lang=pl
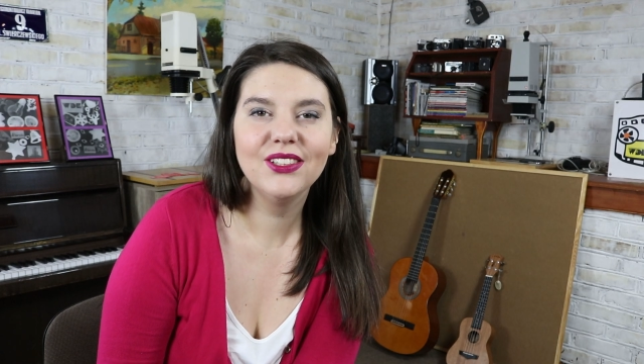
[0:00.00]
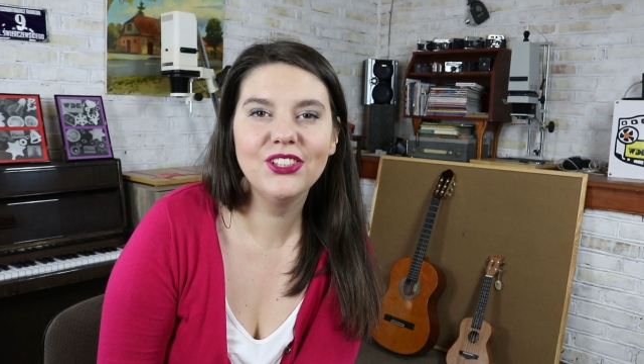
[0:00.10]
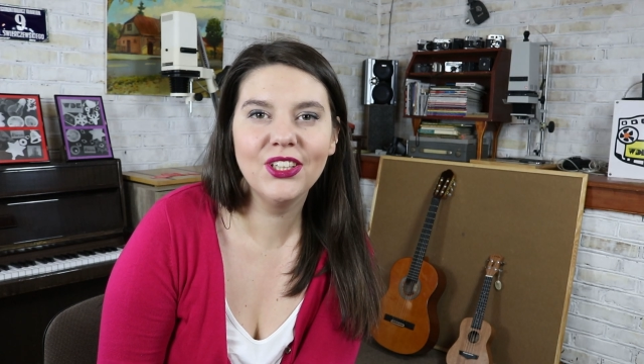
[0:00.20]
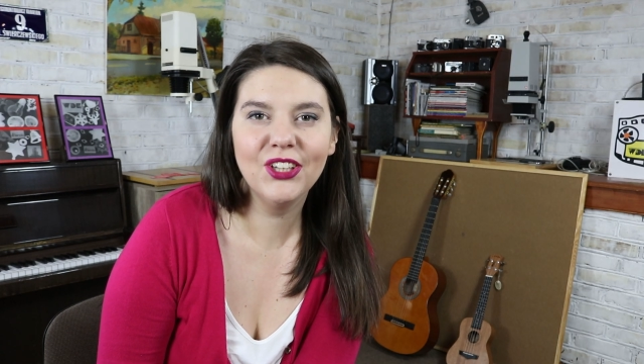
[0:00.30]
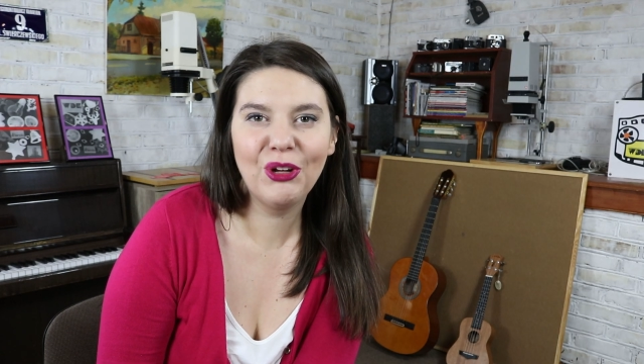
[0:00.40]

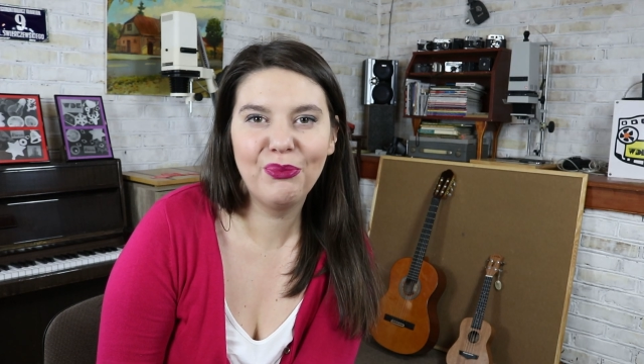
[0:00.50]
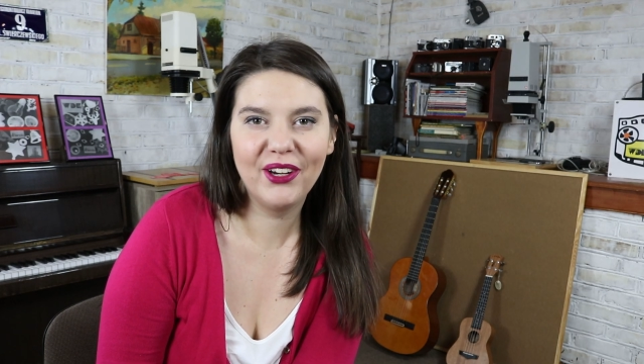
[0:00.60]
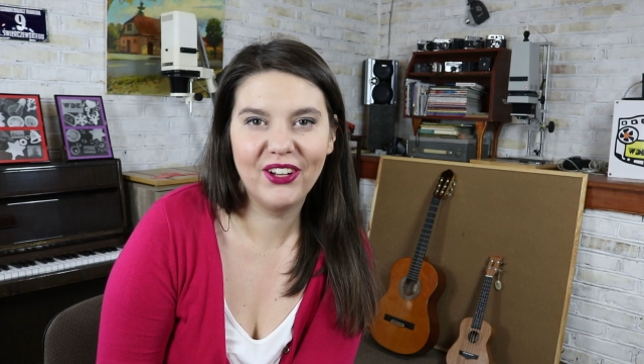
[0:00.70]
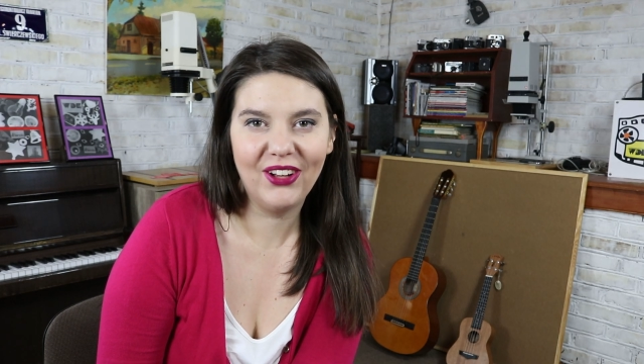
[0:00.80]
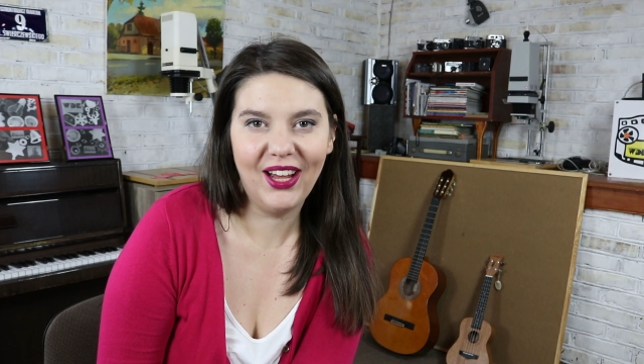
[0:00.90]
Dzień
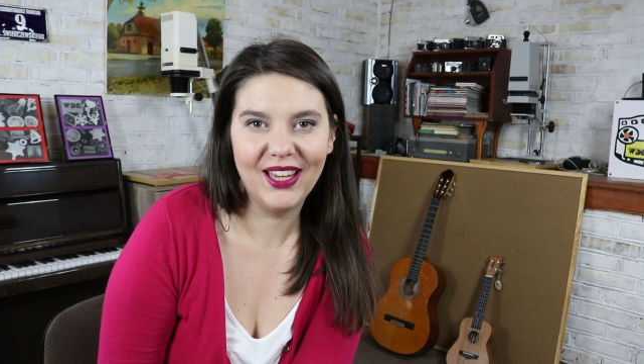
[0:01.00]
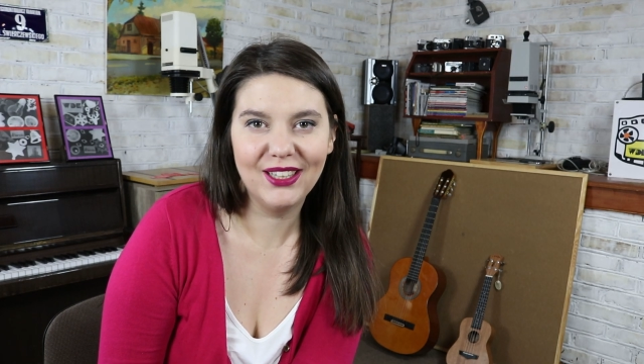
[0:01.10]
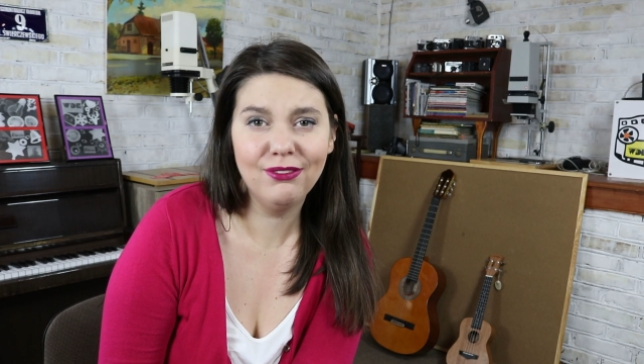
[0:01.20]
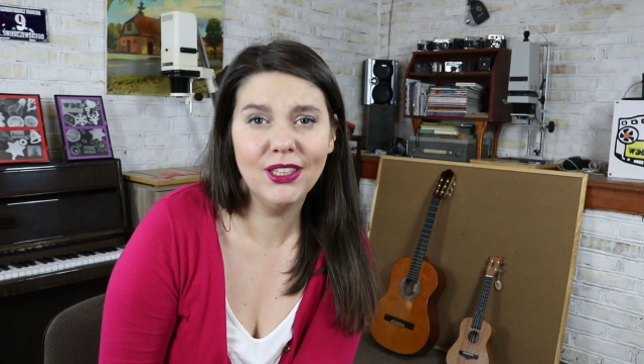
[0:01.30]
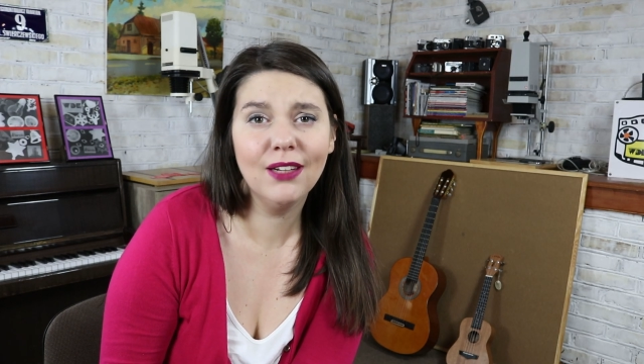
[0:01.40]
dobry,
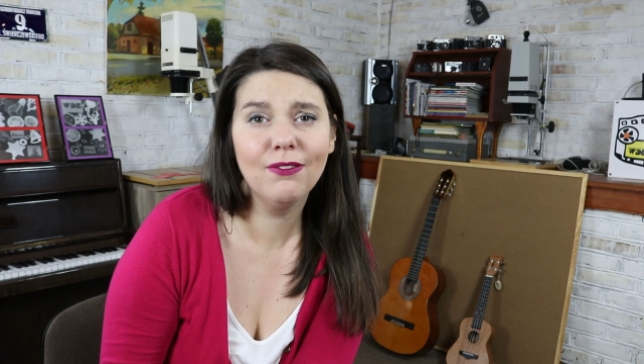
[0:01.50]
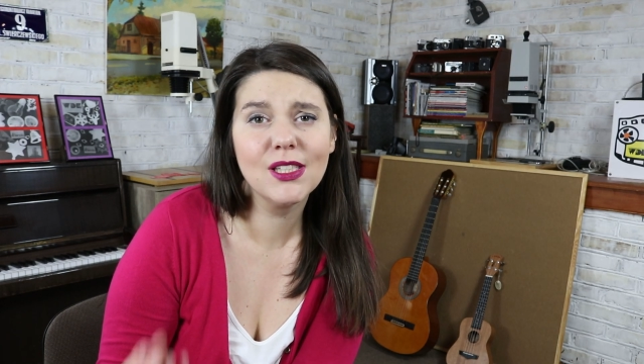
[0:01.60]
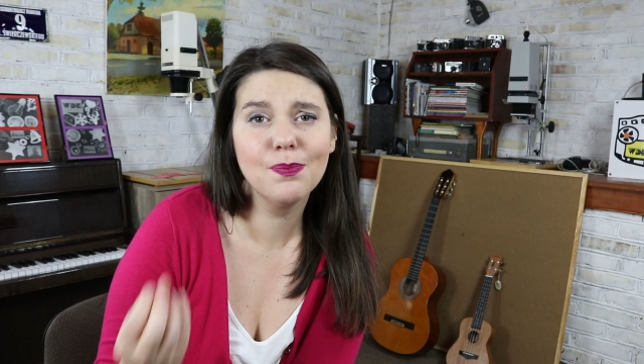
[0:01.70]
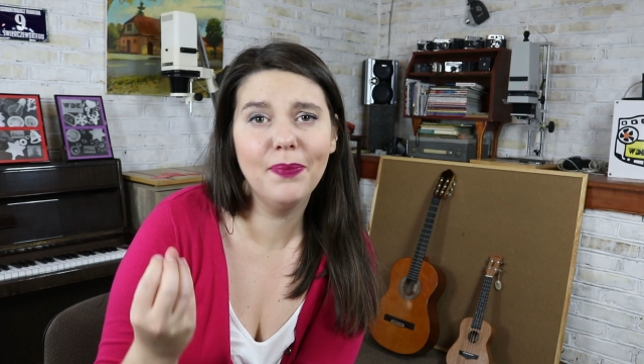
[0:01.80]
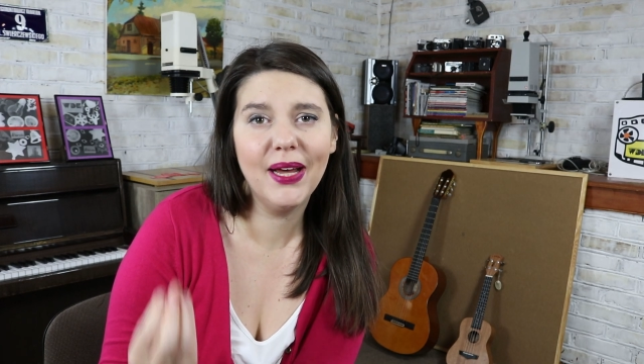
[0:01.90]
kochani. Witam
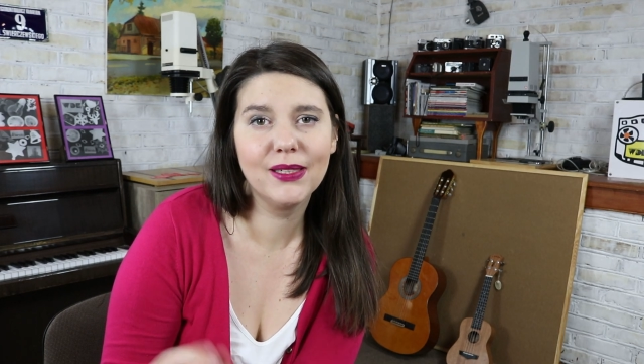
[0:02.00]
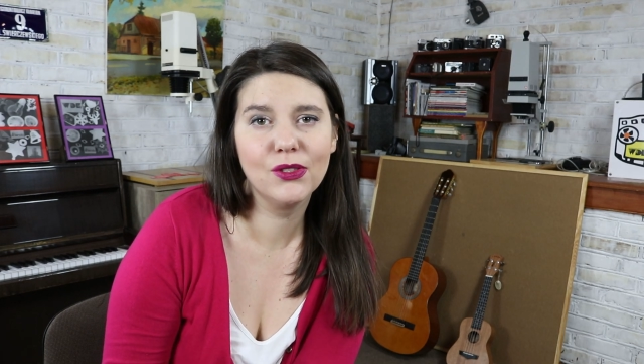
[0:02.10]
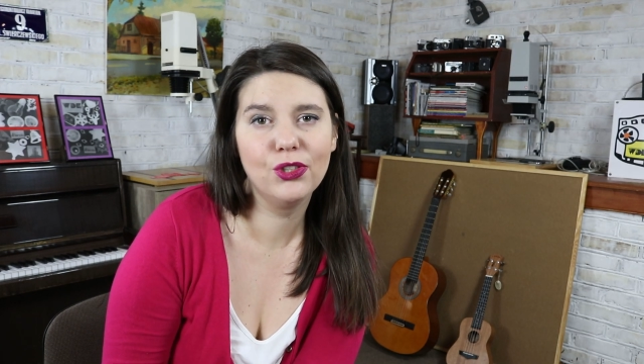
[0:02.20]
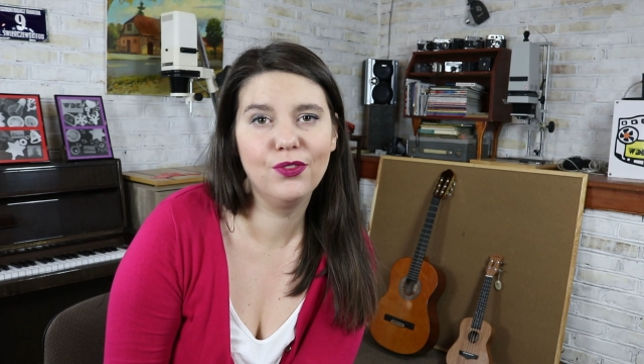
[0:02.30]
Was bardzo